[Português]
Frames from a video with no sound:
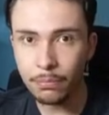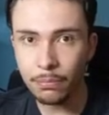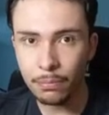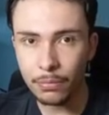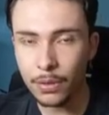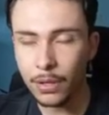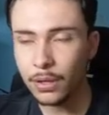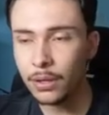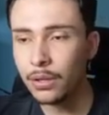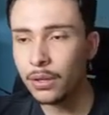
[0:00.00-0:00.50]

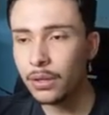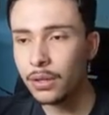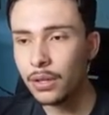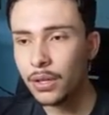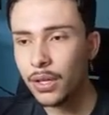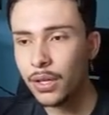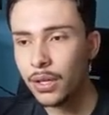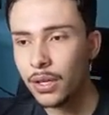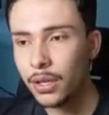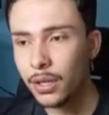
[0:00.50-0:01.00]
Tá?
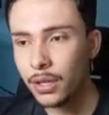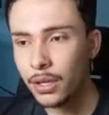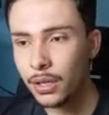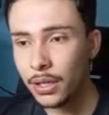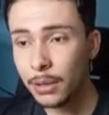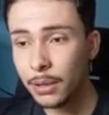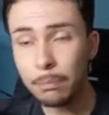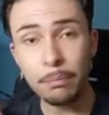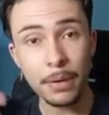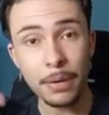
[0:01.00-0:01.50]
E
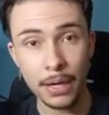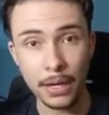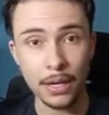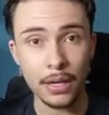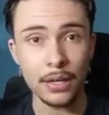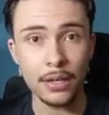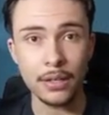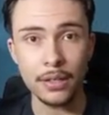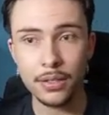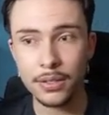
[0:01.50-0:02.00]
para
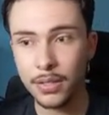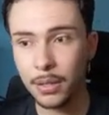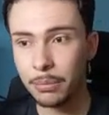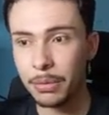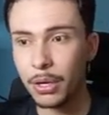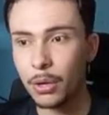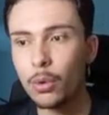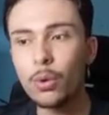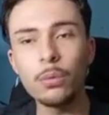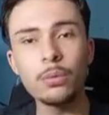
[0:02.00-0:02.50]
saber
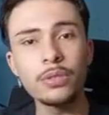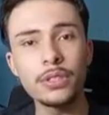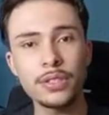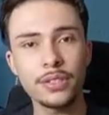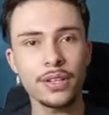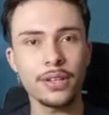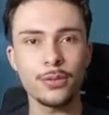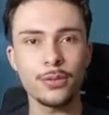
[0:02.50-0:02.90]
como testar as